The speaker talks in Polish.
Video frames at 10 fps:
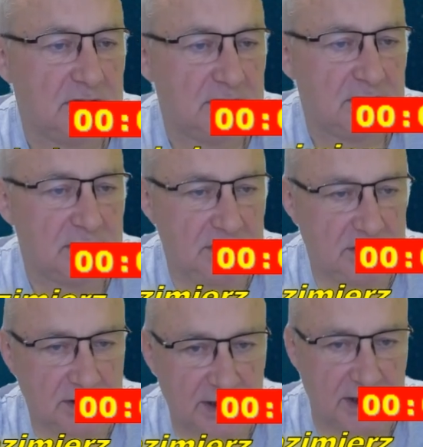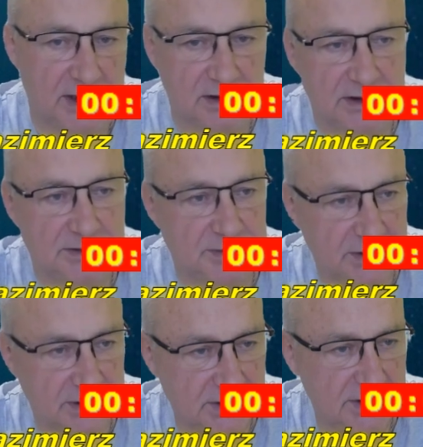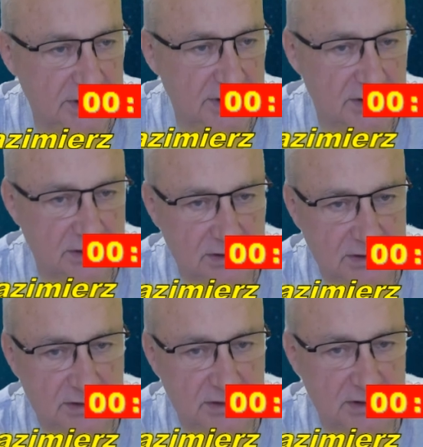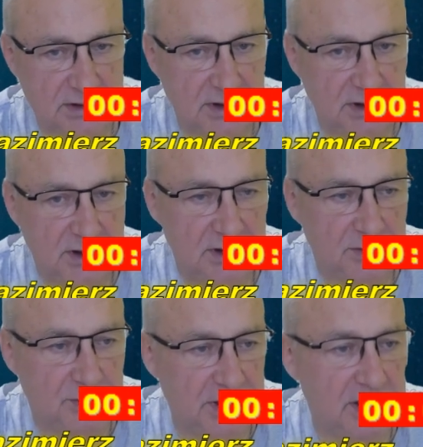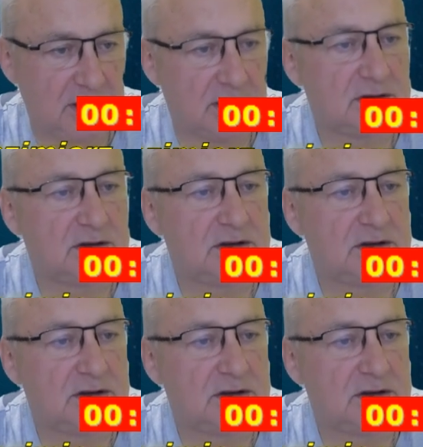i to grana korespondencyjnie. Belegotti,